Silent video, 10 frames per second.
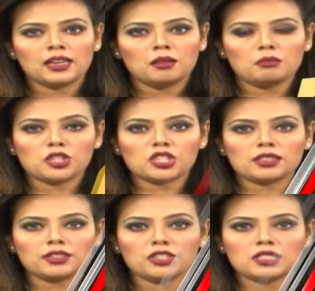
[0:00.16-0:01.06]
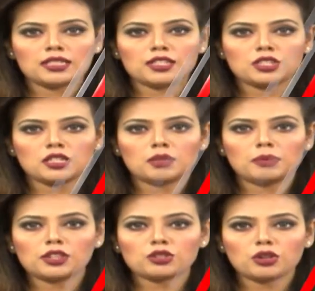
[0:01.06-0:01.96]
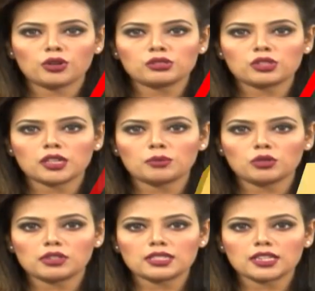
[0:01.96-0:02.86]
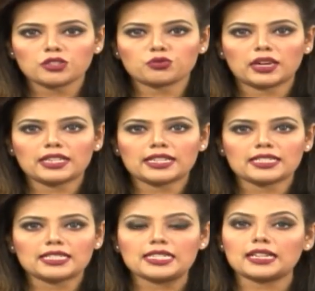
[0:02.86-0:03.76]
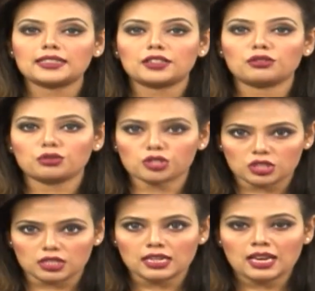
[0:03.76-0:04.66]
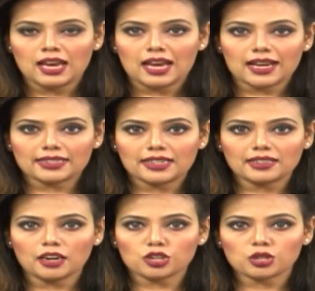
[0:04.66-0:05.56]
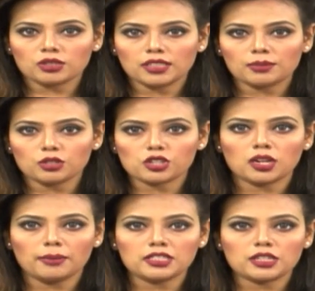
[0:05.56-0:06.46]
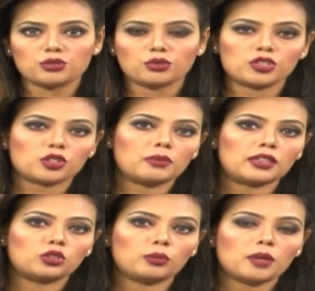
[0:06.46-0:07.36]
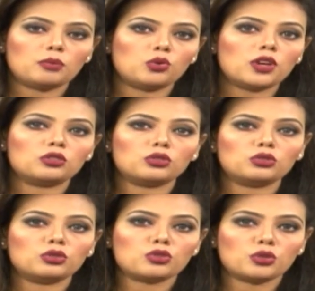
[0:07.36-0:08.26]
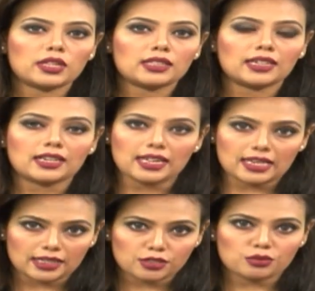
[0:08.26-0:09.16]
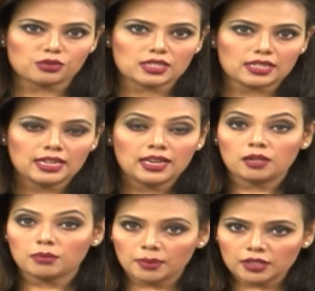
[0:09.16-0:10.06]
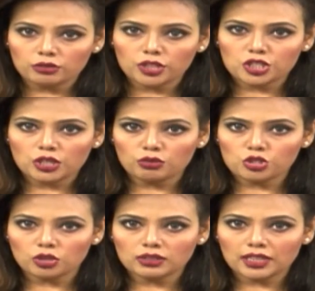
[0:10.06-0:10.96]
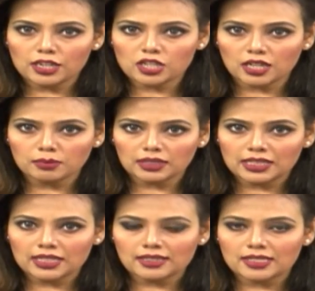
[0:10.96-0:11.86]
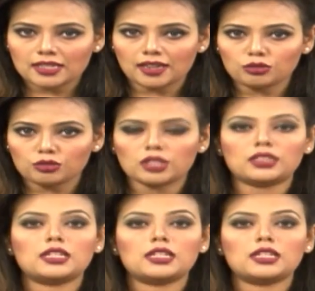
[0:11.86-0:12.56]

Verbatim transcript: বিশ্বের তিরিশটি দেশে নির্বাচনে হস্তক্ষেপ করেছে ইসরায়েলি একটি ঠিকাদার গোষ্ঠী হ্যাকিং নাশকতা এবং সামাজিক যোগাযোগ মাধ্যমে ভুয়া তথ্য ছড়িয়ে তারা এই কাজ করছে বিভিন্ন দেশে অনুসন্ধানী সাংবাদিকের একটি আন্তর্জাতিক